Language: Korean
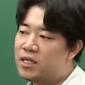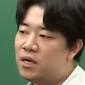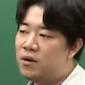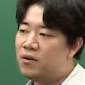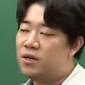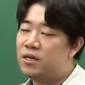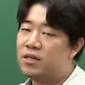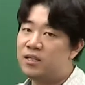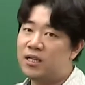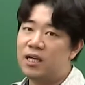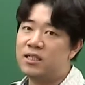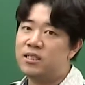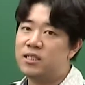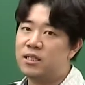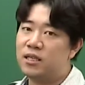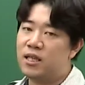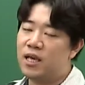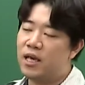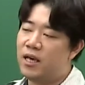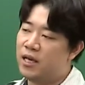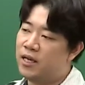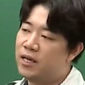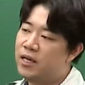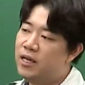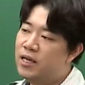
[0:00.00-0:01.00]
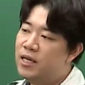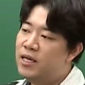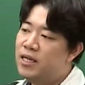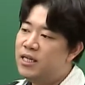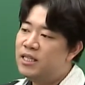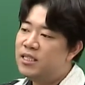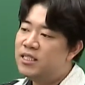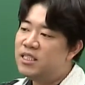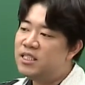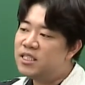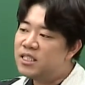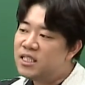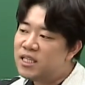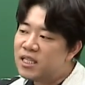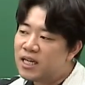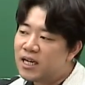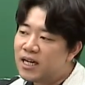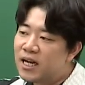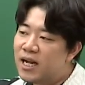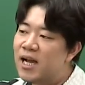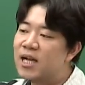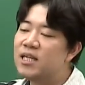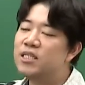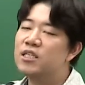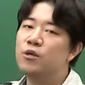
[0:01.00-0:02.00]
상황을 따질 때
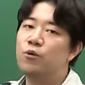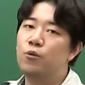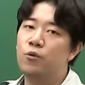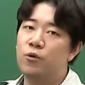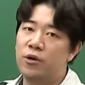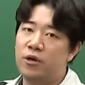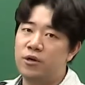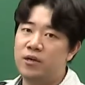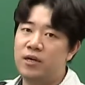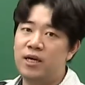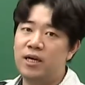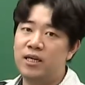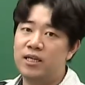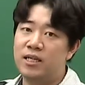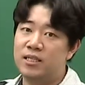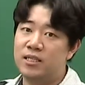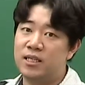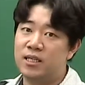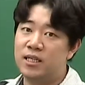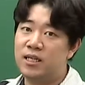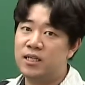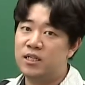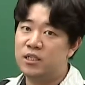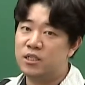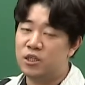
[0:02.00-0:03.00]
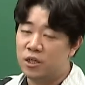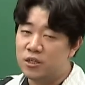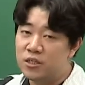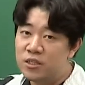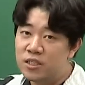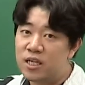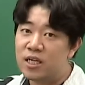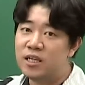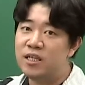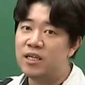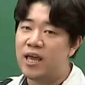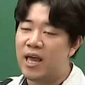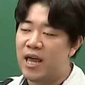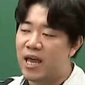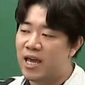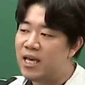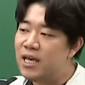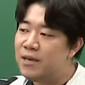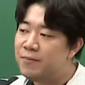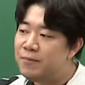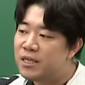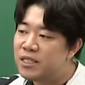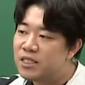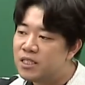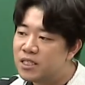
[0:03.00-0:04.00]
C까지 고려를 해야 되잖아. 전체는
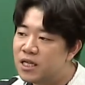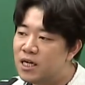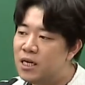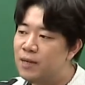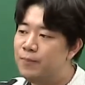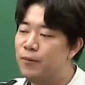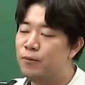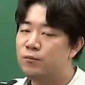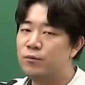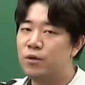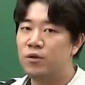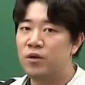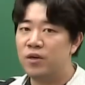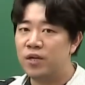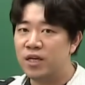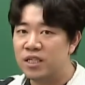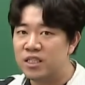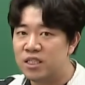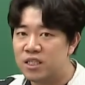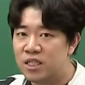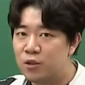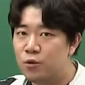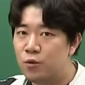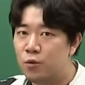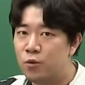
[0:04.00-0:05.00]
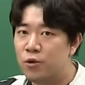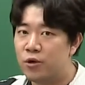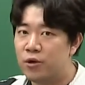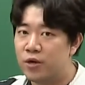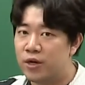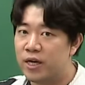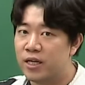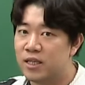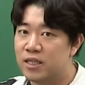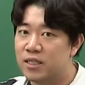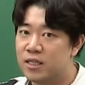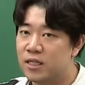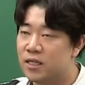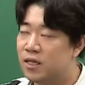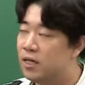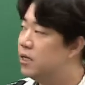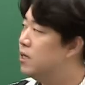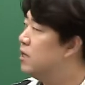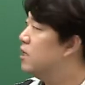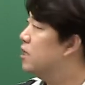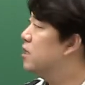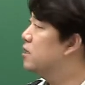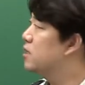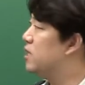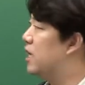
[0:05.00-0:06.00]
A, B, C를 뽑는 거니까 C도 고려를 해야 되잖아.
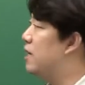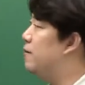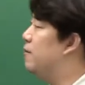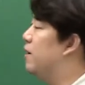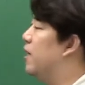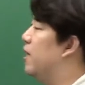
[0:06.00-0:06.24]
그럼 잘